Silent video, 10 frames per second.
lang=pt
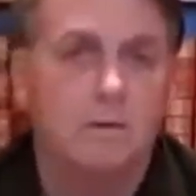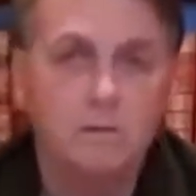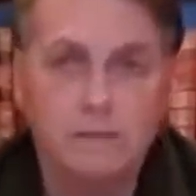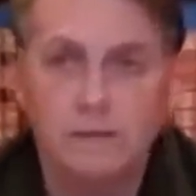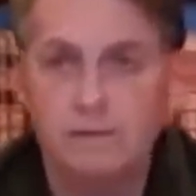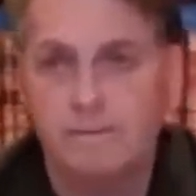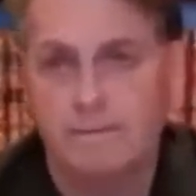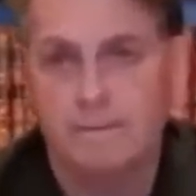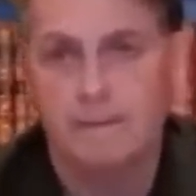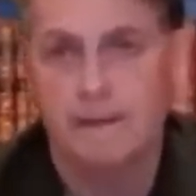ou não,
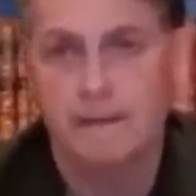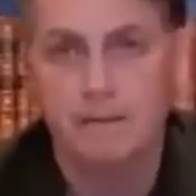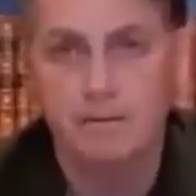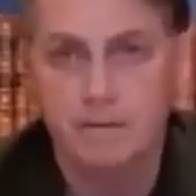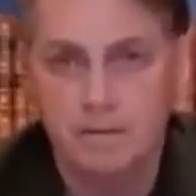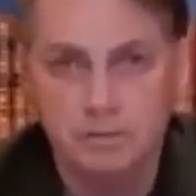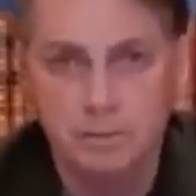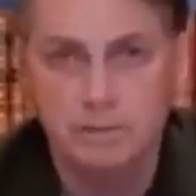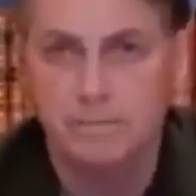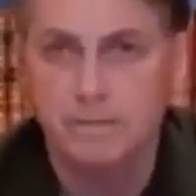tá? isso nos
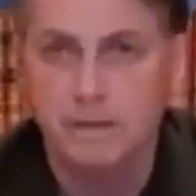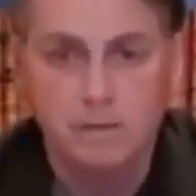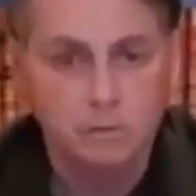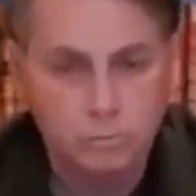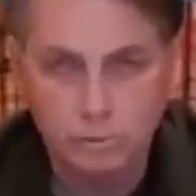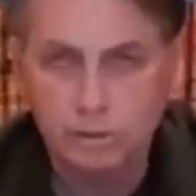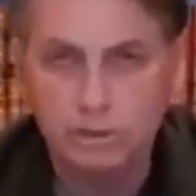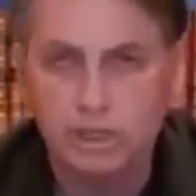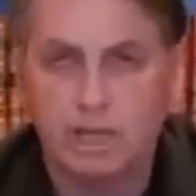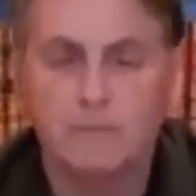ajuda. Tudo
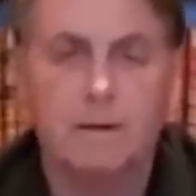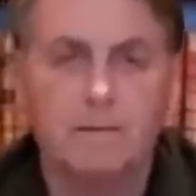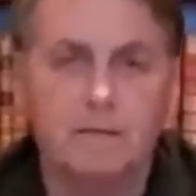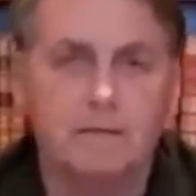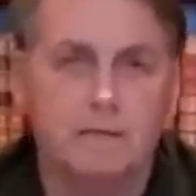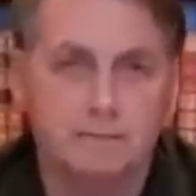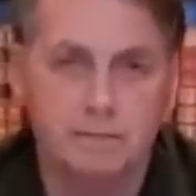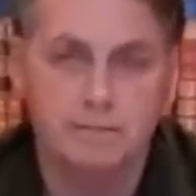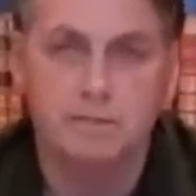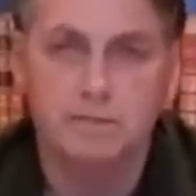que chega para mim nas
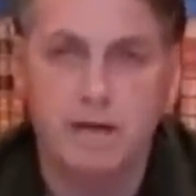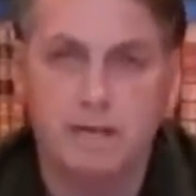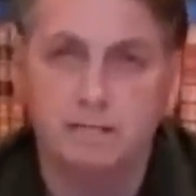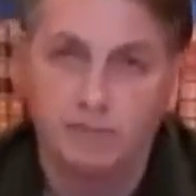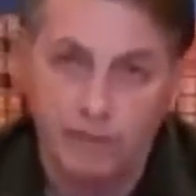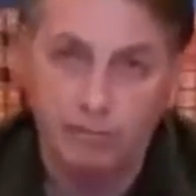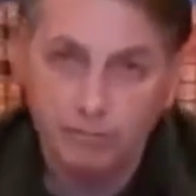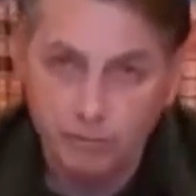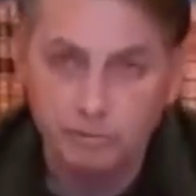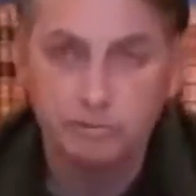mídias sociais, a gente faz um
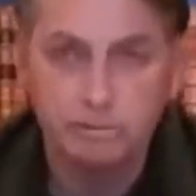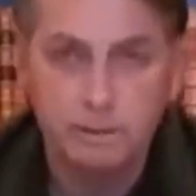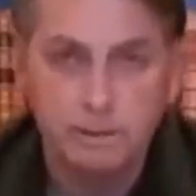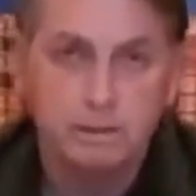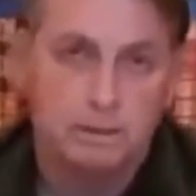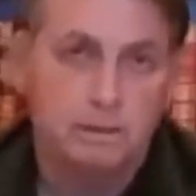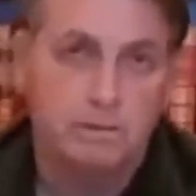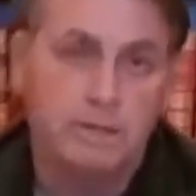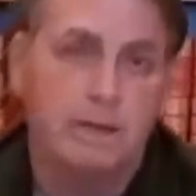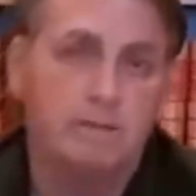filtro
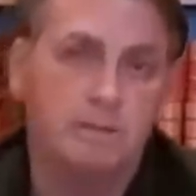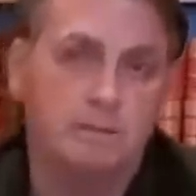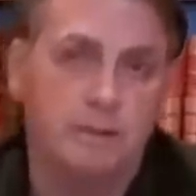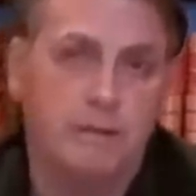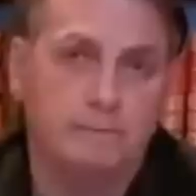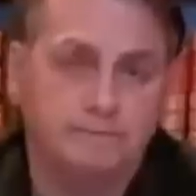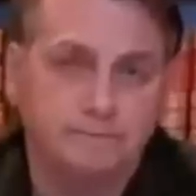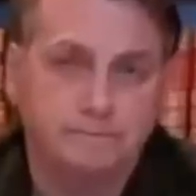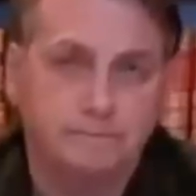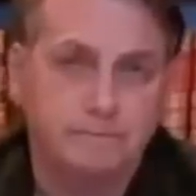e eu encaminho para,
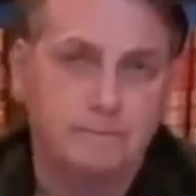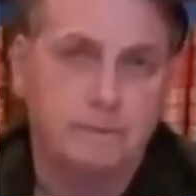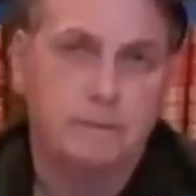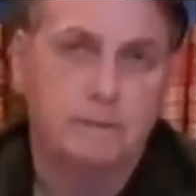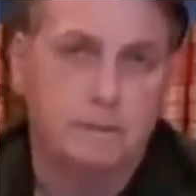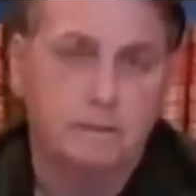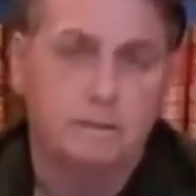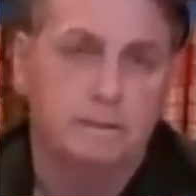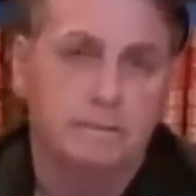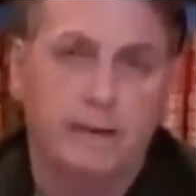
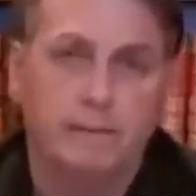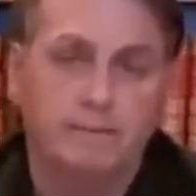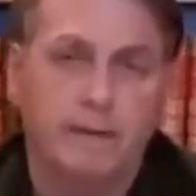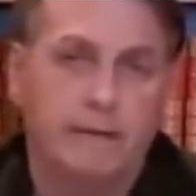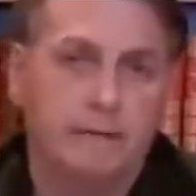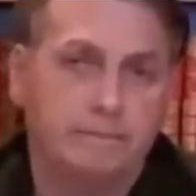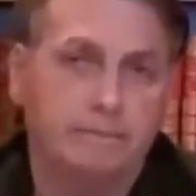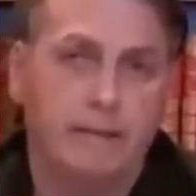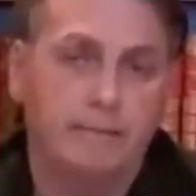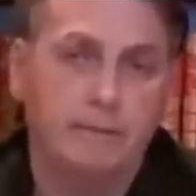para, para,
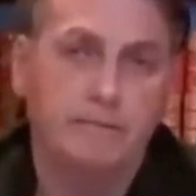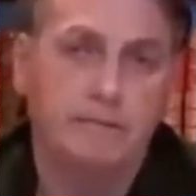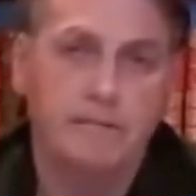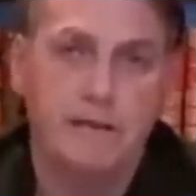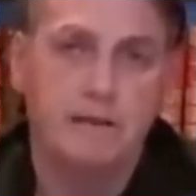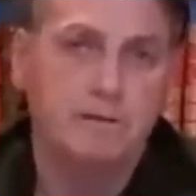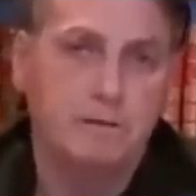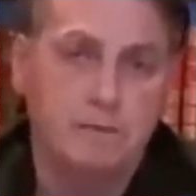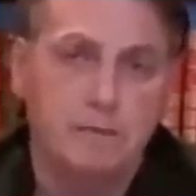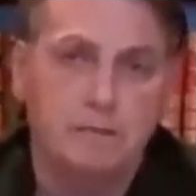para a Polícia
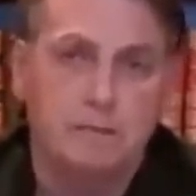Federal